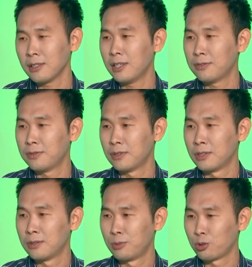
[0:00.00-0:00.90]
Лав,
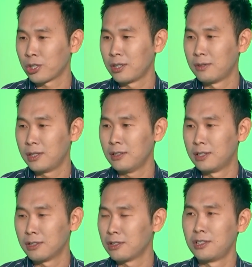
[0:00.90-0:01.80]
э, мы уже говорили,
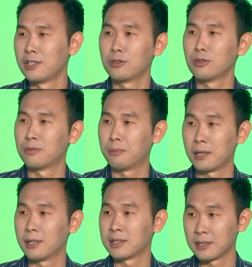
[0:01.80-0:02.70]
наверное, не готов
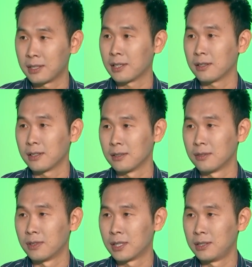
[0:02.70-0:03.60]
пока со старта
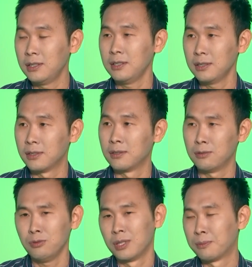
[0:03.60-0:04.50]
выходить. Ну,
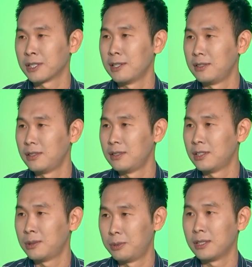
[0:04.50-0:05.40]
да. Э, на последние
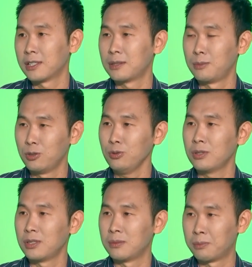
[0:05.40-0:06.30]
10-15 минут
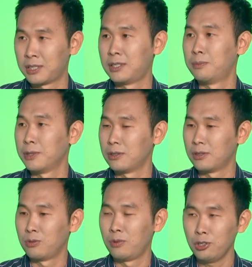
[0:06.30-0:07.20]
и
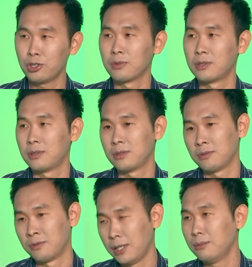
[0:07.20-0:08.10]
постепенно увеличивать
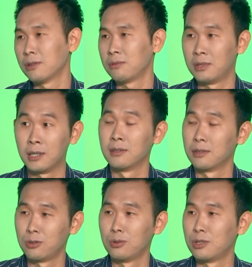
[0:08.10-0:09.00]
время, да,
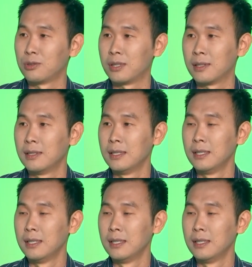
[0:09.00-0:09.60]
думаю, да.